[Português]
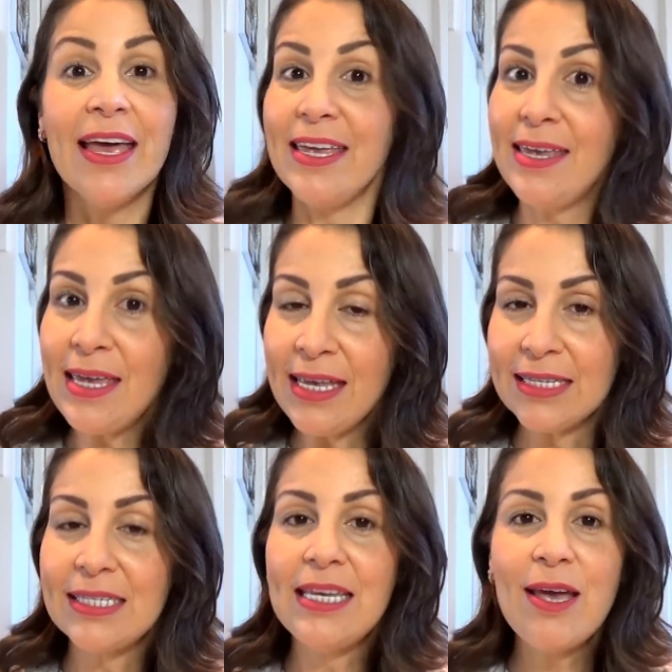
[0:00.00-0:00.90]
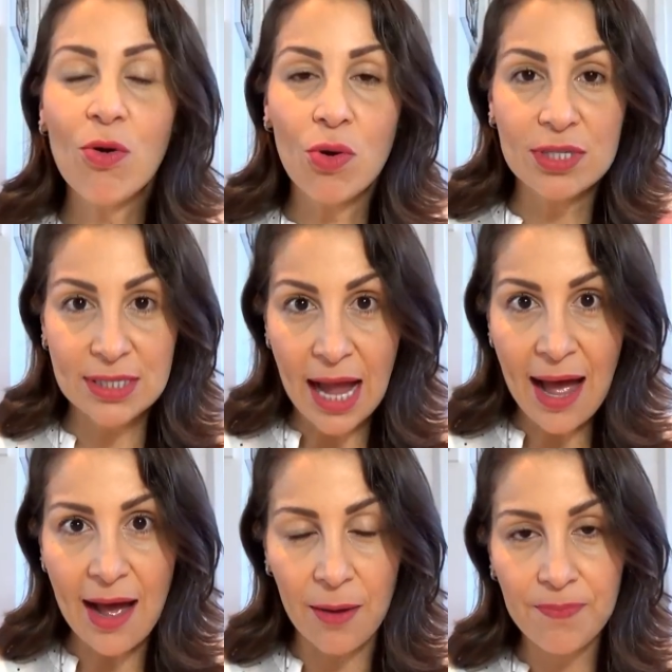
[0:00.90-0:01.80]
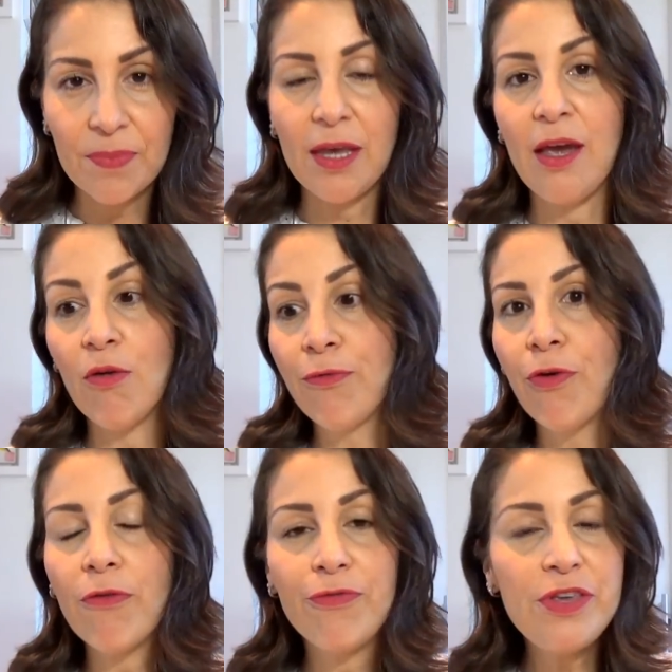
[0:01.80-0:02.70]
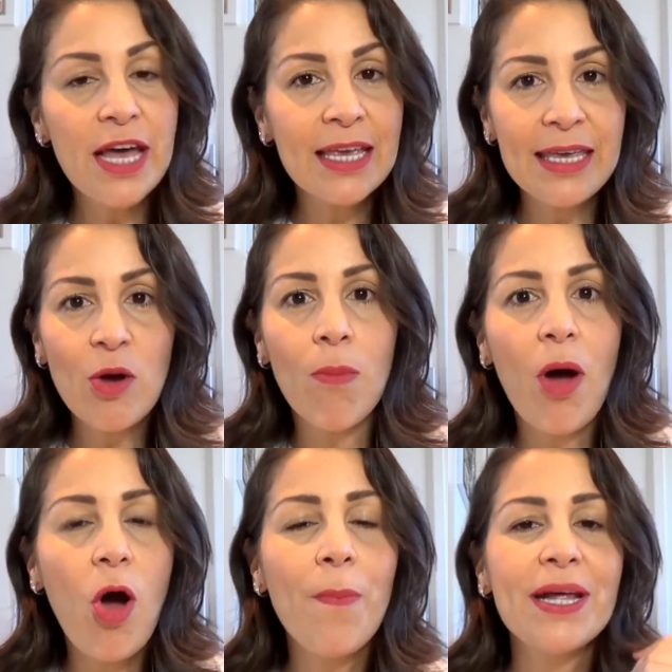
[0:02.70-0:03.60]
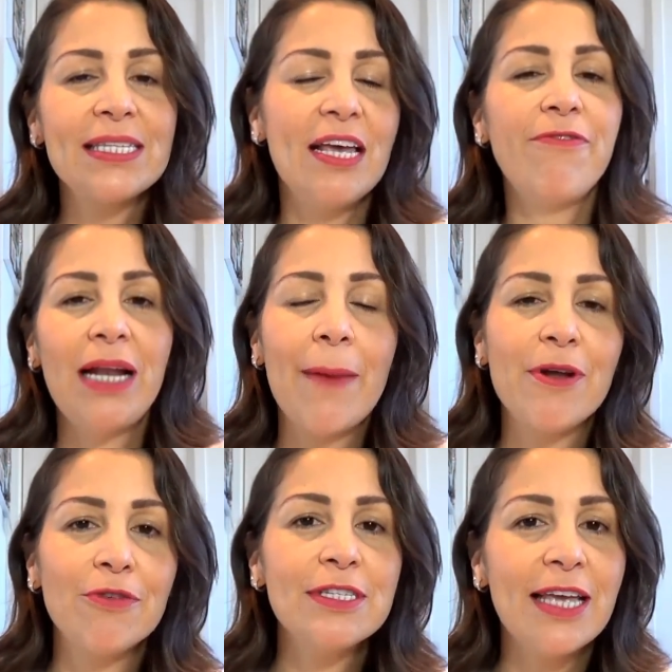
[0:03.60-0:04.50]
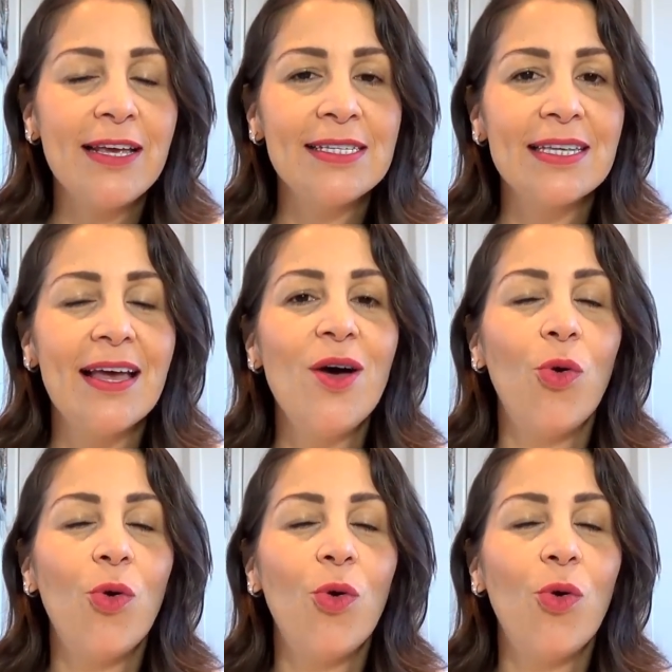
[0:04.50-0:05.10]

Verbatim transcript: E se eu gostar, eu vou vir aqui com o maior prazer falar para vocês